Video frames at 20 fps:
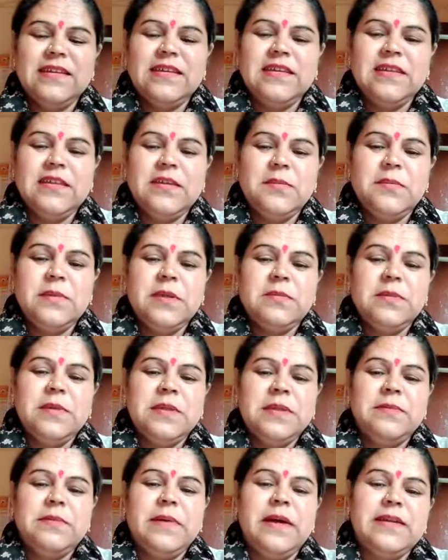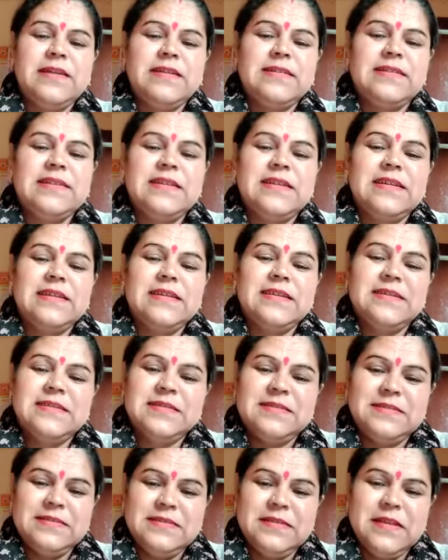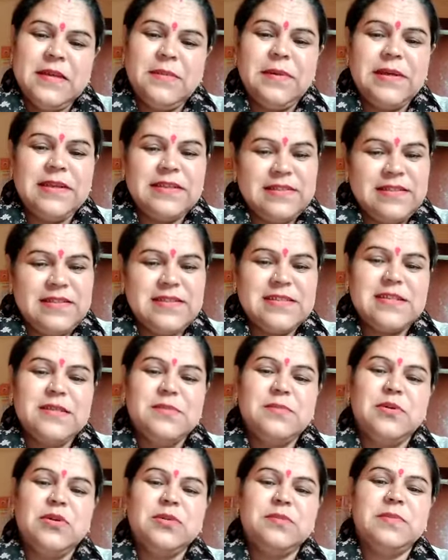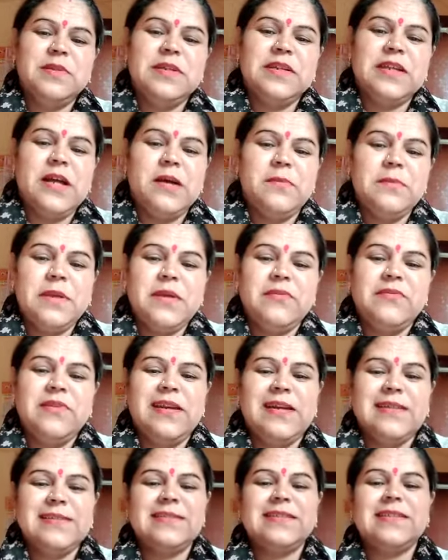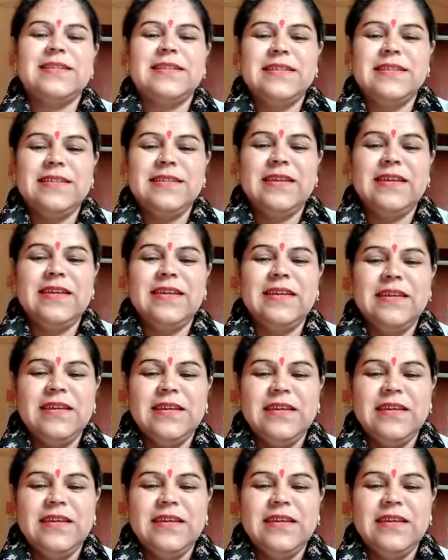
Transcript: कि अभी अभी भारत ने हमारे देश ने बहुत बड़ी कामयाबी हासिल की है